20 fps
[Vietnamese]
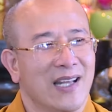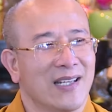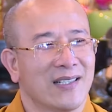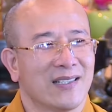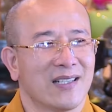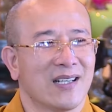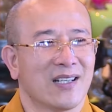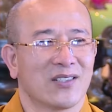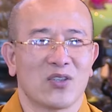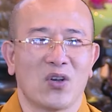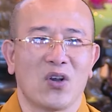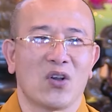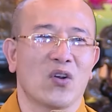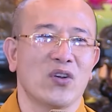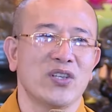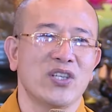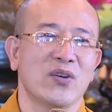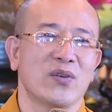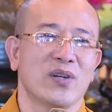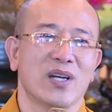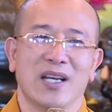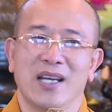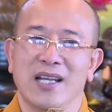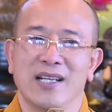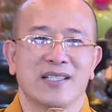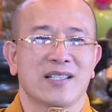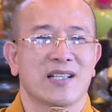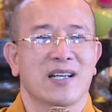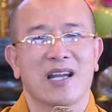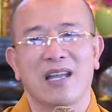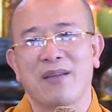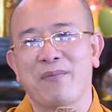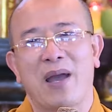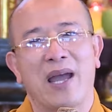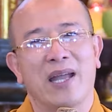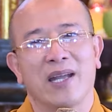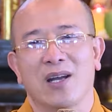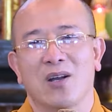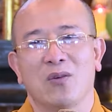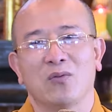lên giường rồi có nhiều người lên giường ngày
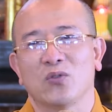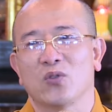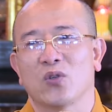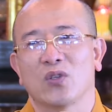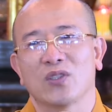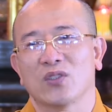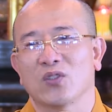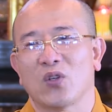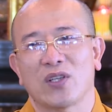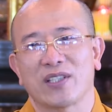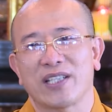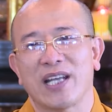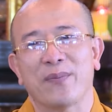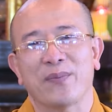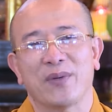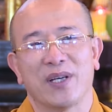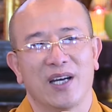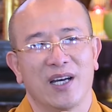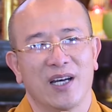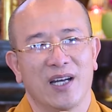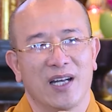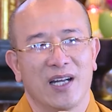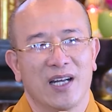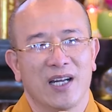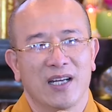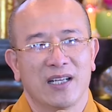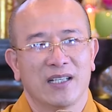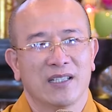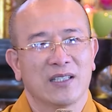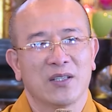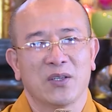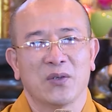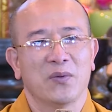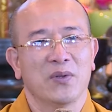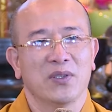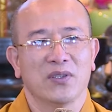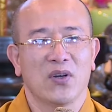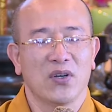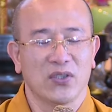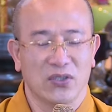mai không xuống xỏ dép nữa thôi,
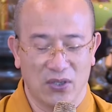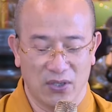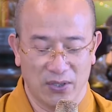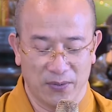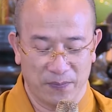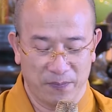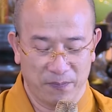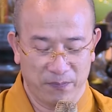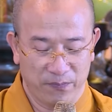thôi rồi